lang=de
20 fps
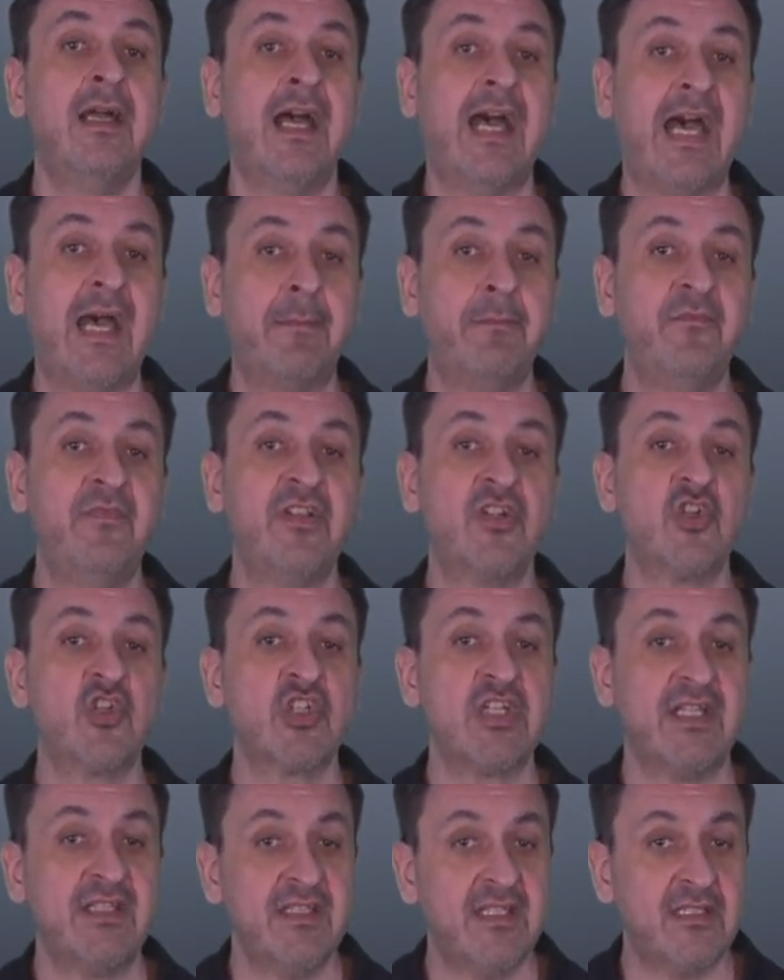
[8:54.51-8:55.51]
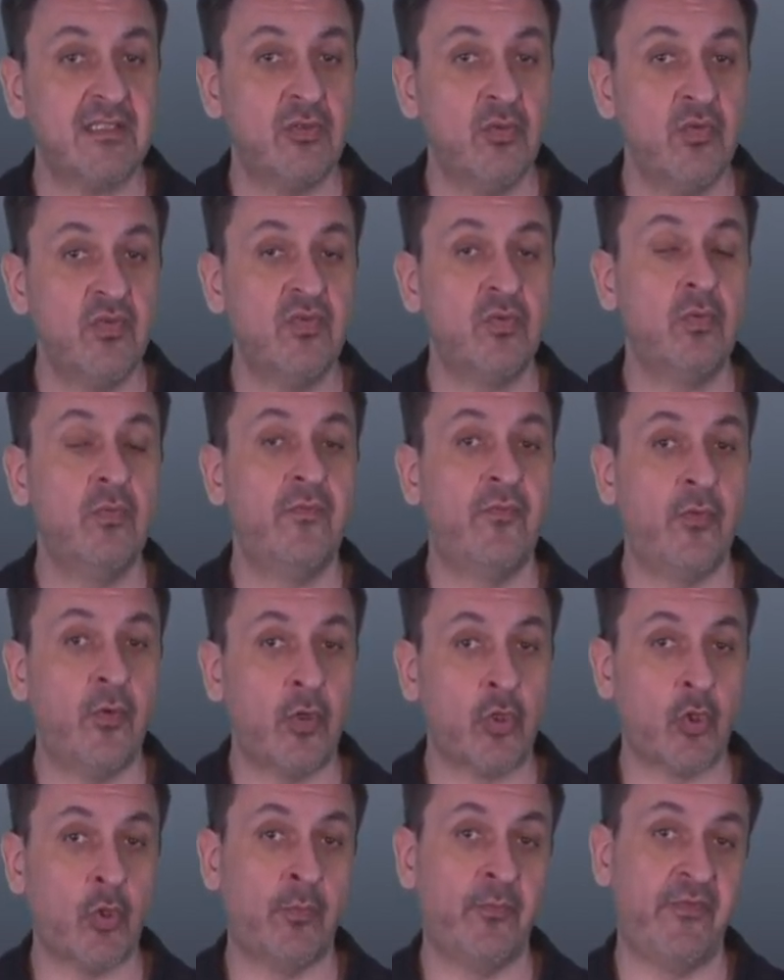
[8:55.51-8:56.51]
haben wir Standardlösungen
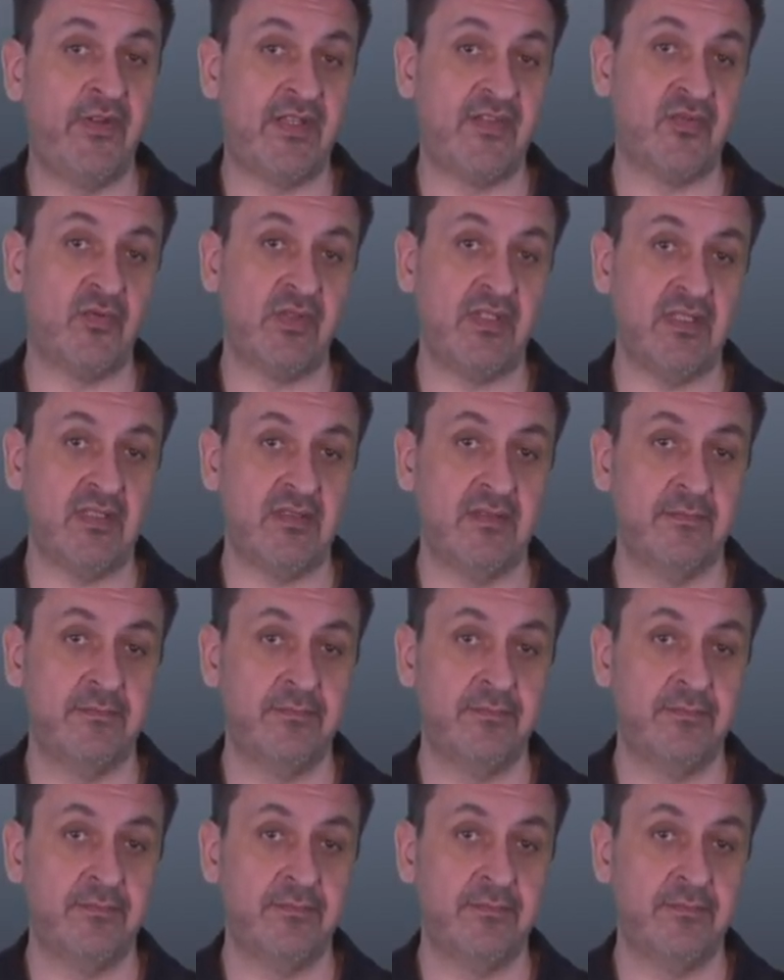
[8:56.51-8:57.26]
vorkonfektioniert.